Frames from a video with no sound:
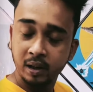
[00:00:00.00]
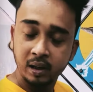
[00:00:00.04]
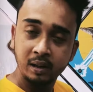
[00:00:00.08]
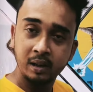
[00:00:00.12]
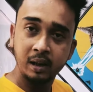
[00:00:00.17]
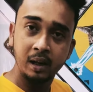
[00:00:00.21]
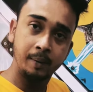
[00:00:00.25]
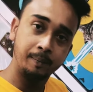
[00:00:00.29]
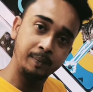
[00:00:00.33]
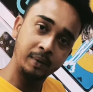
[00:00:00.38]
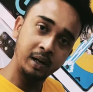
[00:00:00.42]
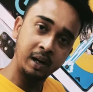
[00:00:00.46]

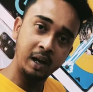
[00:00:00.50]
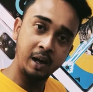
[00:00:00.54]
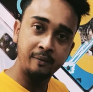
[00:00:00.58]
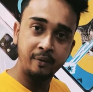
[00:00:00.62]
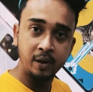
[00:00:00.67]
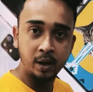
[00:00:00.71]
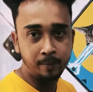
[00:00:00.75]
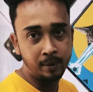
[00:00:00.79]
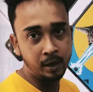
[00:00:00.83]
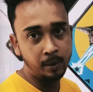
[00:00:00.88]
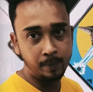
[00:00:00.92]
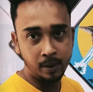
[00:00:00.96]
মডেলটি আপনারা
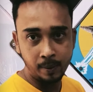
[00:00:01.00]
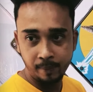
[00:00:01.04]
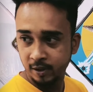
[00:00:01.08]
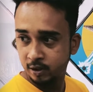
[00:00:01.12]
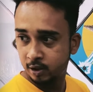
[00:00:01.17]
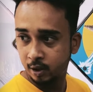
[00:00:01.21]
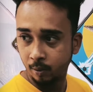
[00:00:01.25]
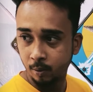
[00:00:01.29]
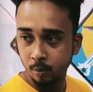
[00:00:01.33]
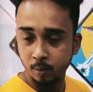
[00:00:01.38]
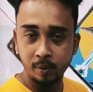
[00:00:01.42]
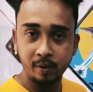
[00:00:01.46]
অ্যাভেলেবেল
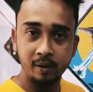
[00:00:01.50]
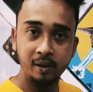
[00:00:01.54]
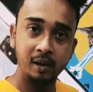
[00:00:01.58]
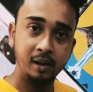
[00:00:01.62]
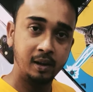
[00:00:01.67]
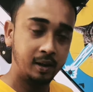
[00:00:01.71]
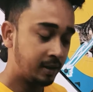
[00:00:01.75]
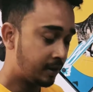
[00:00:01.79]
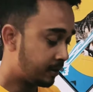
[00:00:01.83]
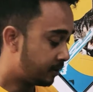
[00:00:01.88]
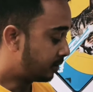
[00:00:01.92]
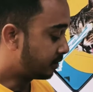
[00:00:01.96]
পাবেন শ্যামল
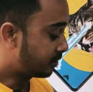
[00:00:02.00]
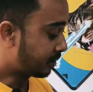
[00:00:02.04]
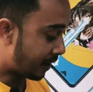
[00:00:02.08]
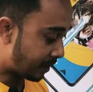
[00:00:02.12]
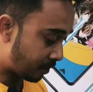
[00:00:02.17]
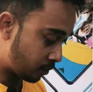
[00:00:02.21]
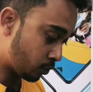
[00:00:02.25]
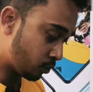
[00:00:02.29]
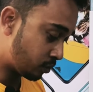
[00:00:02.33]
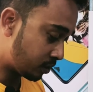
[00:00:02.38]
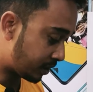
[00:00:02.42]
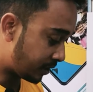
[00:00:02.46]
মোবাইলে
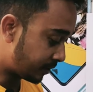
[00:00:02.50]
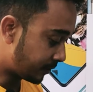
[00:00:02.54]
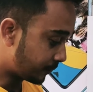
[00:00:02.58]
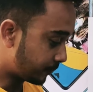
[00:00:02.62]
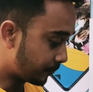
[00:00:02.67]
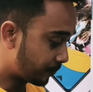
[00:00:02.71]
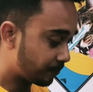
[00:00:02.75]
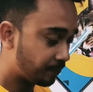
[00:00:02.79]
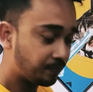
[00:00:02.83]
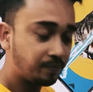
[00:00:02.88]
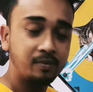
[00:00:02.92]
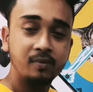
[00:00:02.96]
থ্যাংক ইউ স্যার
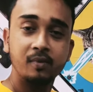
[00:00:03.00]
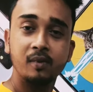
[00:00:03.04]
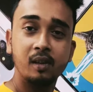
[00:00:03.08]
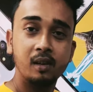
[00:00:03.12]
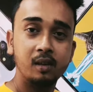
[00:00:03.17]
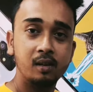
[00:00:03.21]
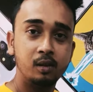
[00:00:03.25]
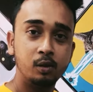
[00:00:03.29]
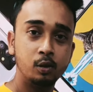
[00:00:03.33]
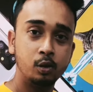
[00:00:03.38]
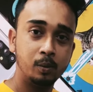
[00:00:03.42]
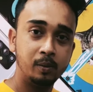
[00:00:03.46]

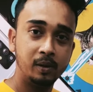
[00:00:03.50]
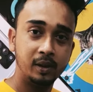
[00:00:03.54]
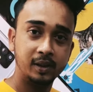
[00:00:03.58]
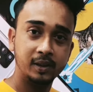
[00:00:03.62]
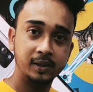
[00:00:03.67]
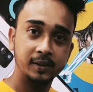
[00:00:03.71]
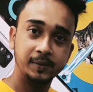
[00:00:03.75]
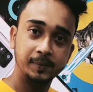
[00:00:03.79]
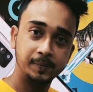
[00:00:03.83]
ধন্যবাদ